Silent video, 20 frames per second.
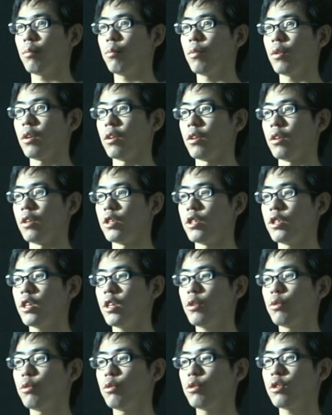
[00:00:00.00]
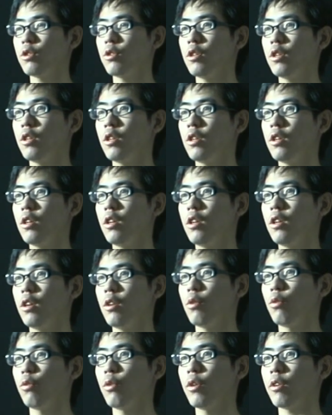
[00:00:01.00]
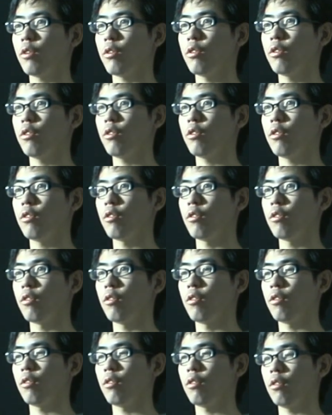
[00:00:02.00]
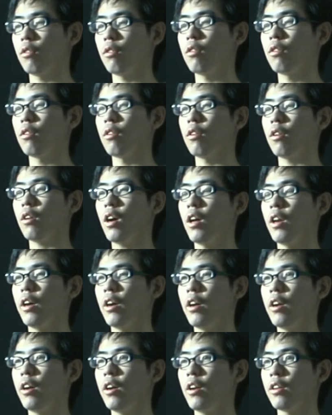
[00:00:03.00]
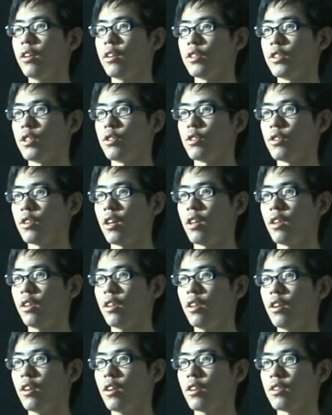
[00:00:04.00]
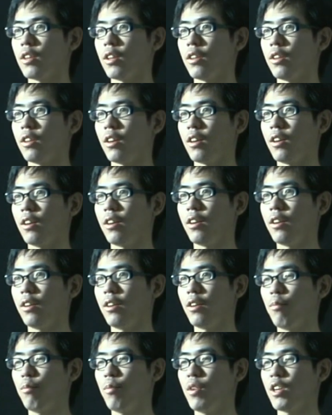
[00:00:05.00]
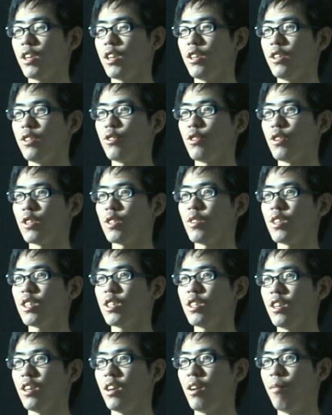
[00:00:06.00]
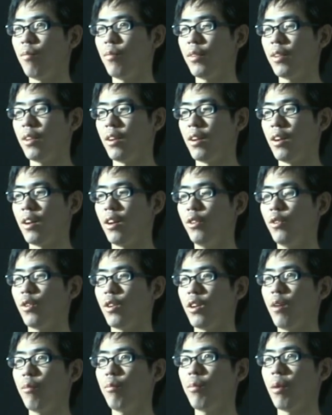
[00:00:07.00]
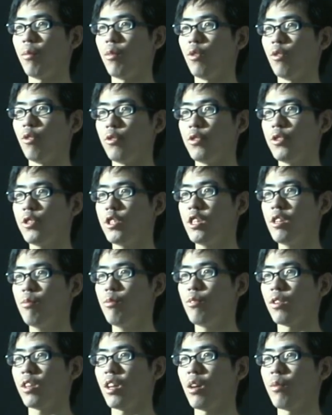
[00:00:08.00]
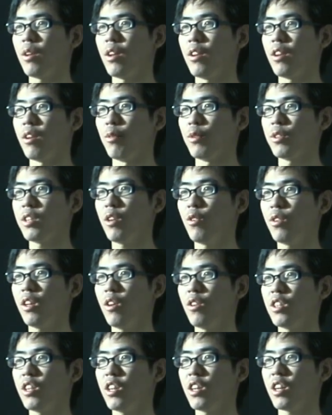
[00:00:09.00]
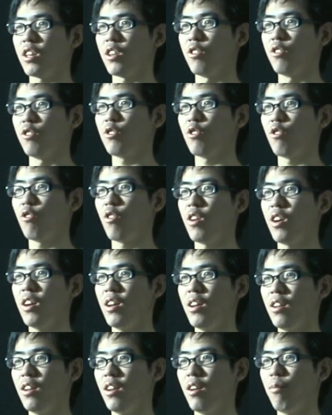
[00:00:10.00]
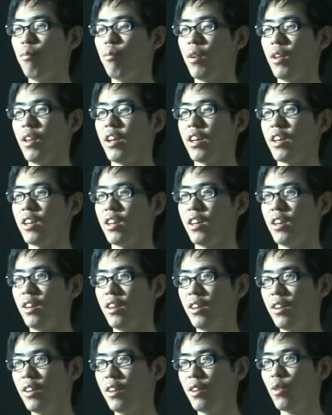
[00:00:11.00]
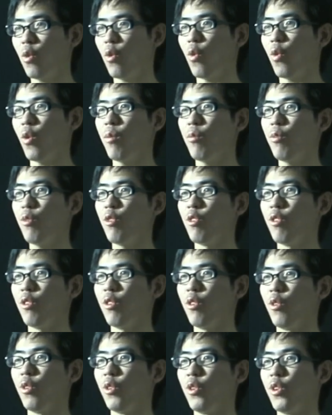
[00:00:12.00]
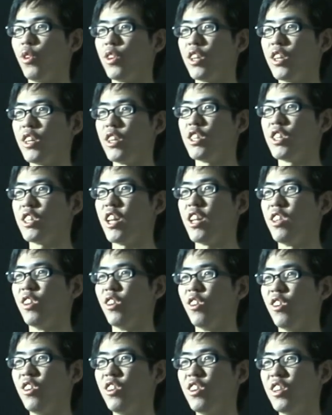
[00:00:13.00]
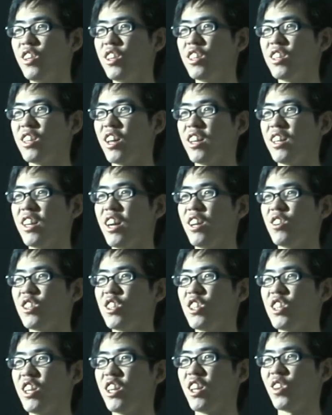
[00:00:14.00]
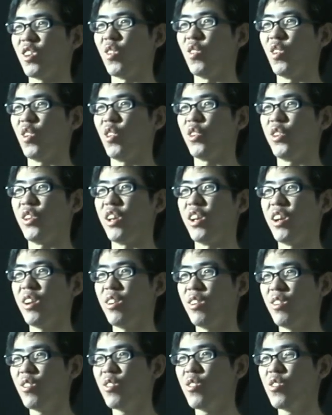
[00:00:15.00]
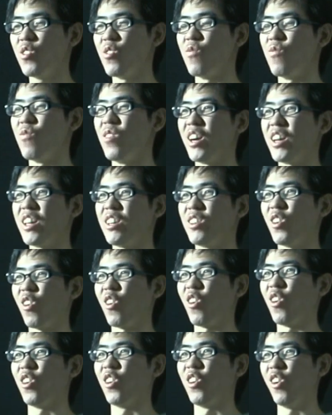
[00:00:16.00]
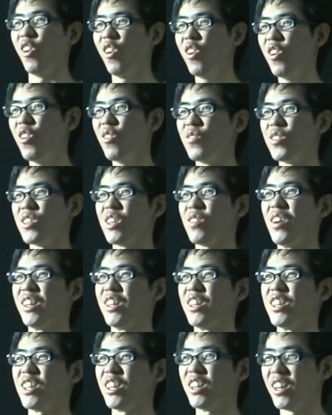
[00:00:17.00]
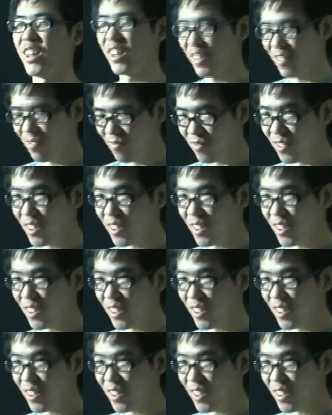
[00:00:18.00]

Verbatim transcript: やっぱ1年越しでようやく叶えられた実現対決だったからやっぱり緊張しましたあとはやっぱもうチームのために根モさんを倒さなきゃ優勝はやっぱないからここがもう本当に1年の最大の試練だと思って踏ん張りどころの見せ場でしたね